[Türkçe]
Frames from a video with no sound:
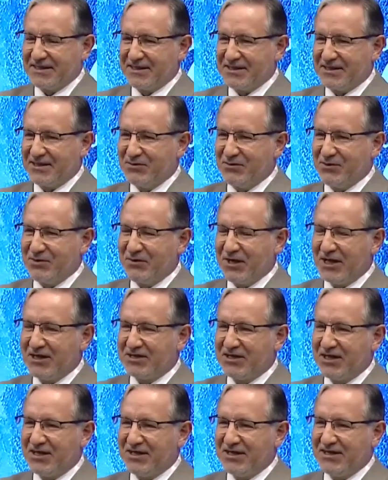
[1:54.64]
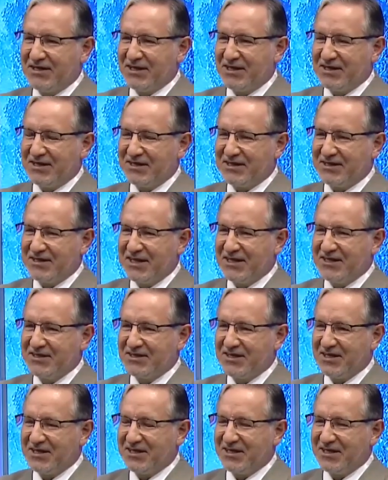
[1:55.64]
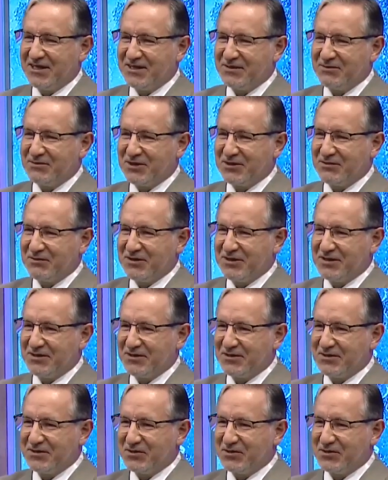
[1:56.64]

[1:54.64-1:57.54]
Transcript: Şimdi ben şeyde de denizde kaldım şimdi.